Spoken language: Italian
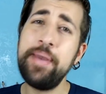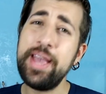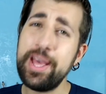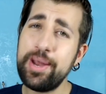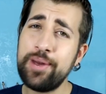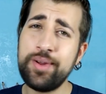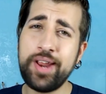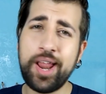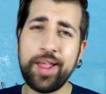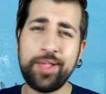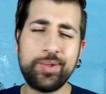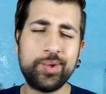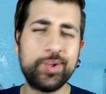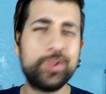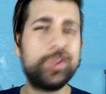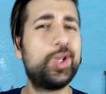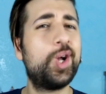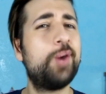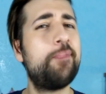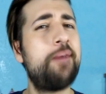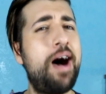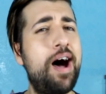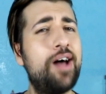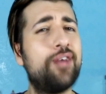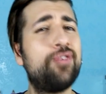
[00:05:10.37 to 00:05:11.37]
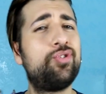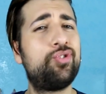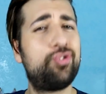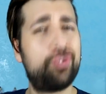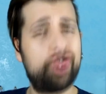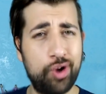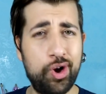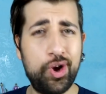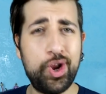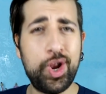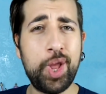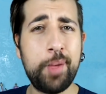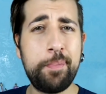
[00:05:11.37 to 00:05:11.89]
Per ora è tutto ma
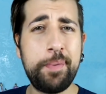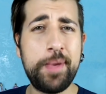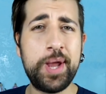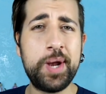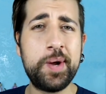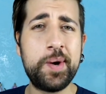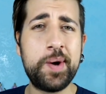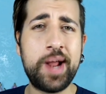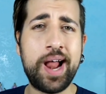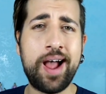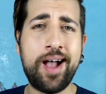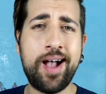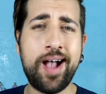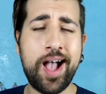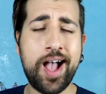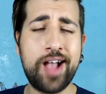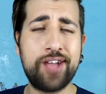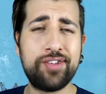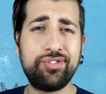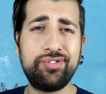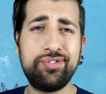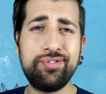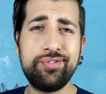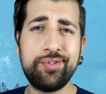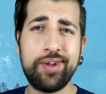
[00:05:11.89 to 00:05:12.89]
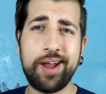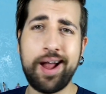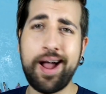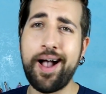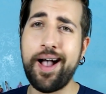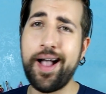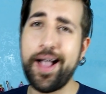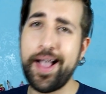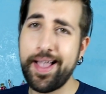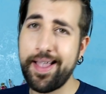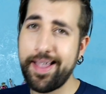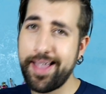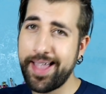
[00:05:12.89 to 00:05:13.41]
solo per ora
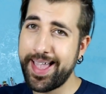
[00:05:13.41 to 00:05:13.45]
Ashura